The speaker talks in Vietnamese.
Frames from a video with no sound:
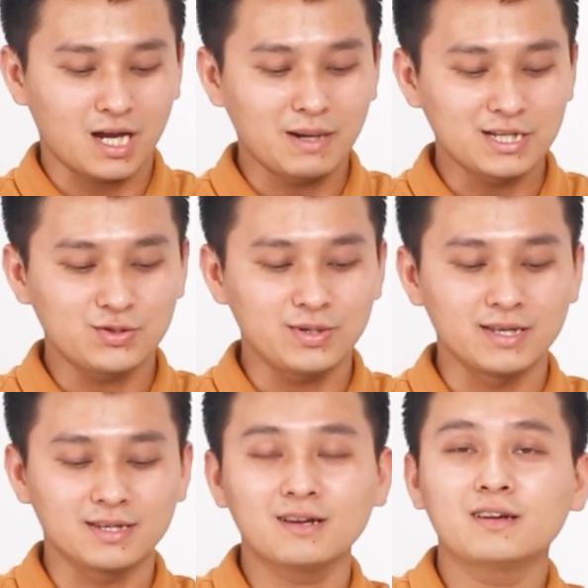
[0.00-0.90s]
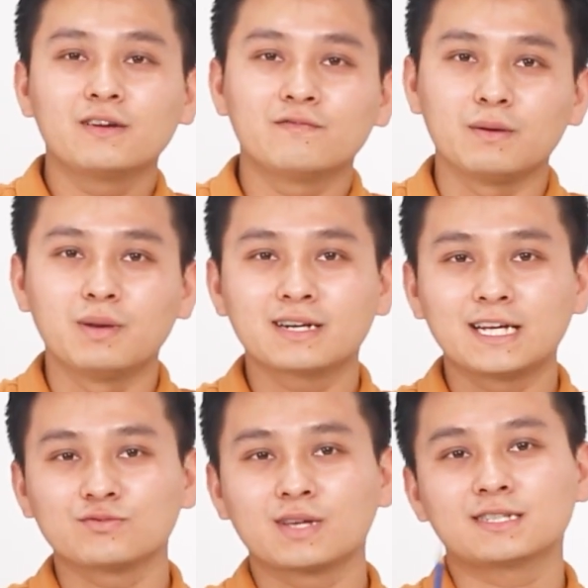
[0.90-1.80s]
các bạn chú ý nhé với bước
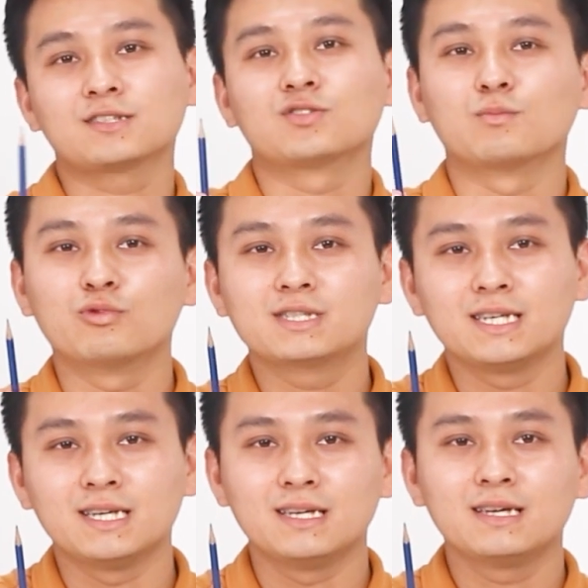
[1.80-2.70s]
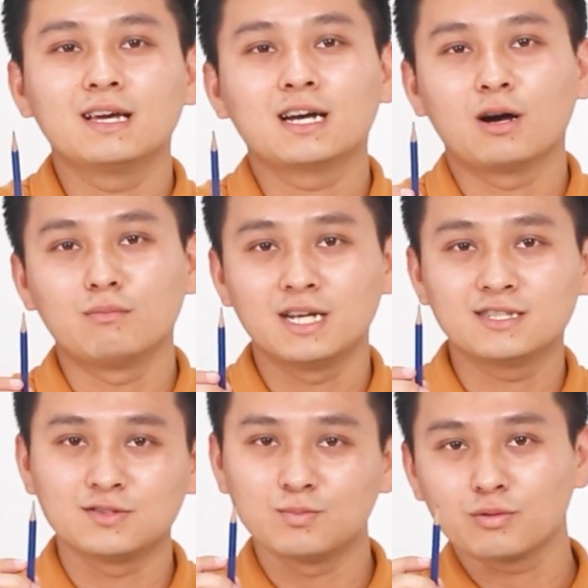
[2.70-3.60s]
này chúng ta sử dụng bút chì không nên
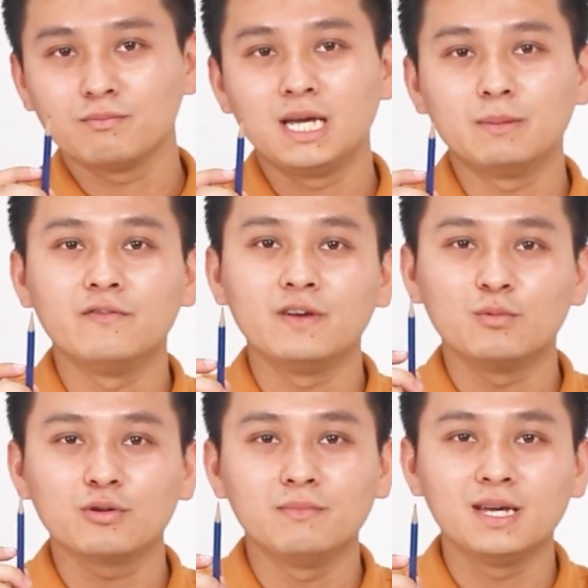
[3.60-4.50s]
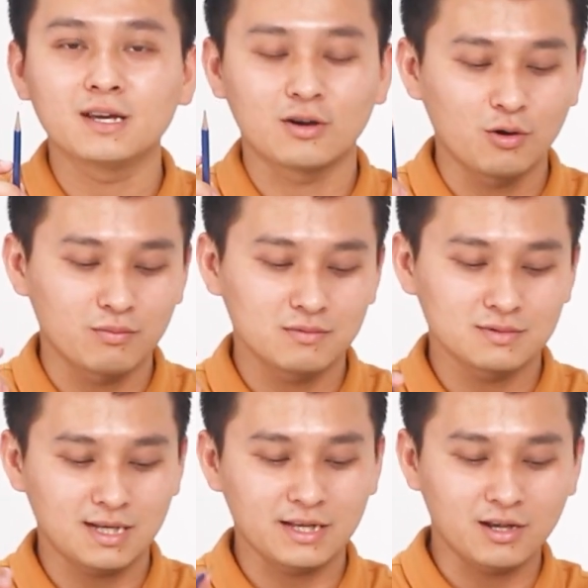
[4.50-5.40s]
sử dụng bút bi bởi vì bút bi có đầu
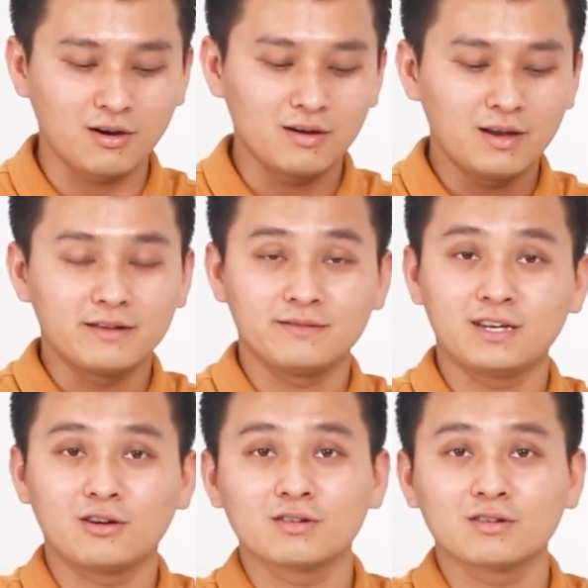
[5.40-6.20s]
rất là nhỏ nên nó